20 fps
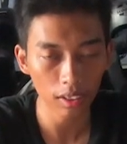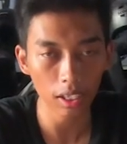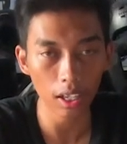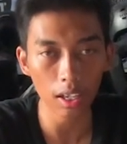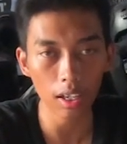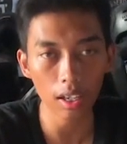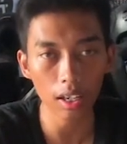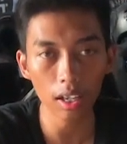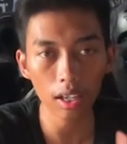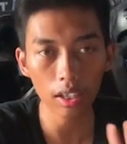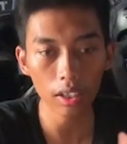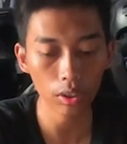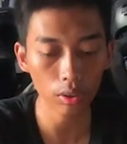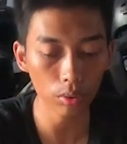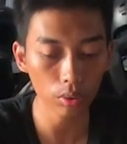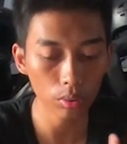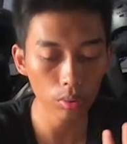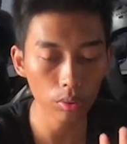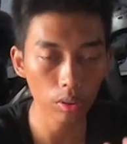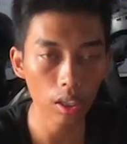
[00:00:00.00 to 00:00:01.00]
karena
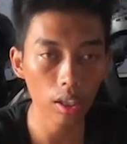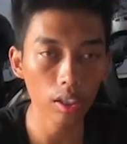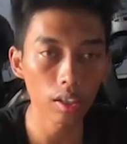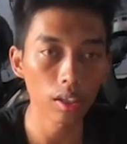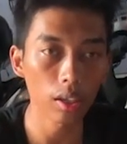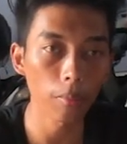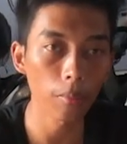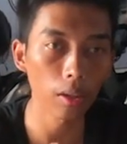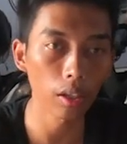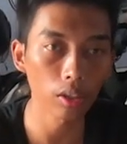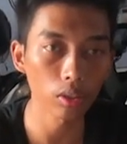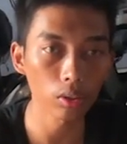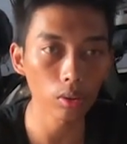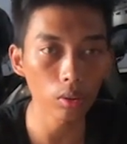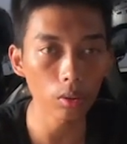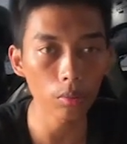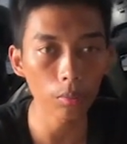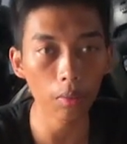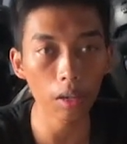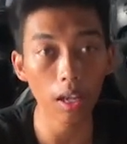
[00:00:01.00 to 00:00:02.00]
itu sudah
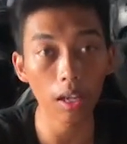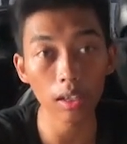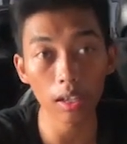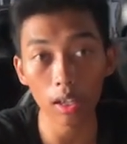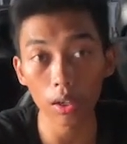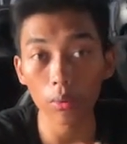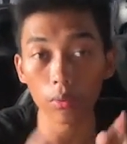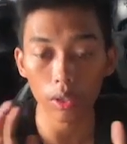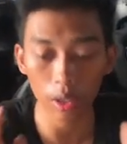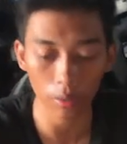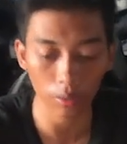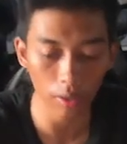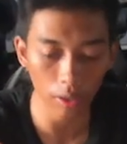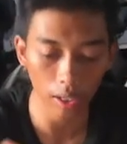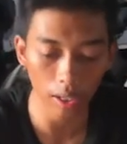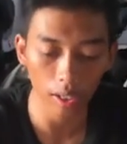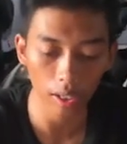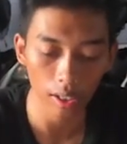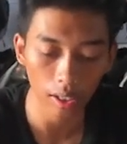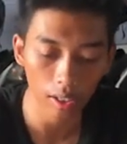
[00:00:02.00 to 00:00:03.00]
termasuk melanggar
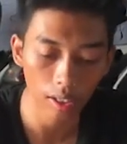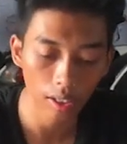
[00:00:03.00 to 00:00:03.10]
undang-undang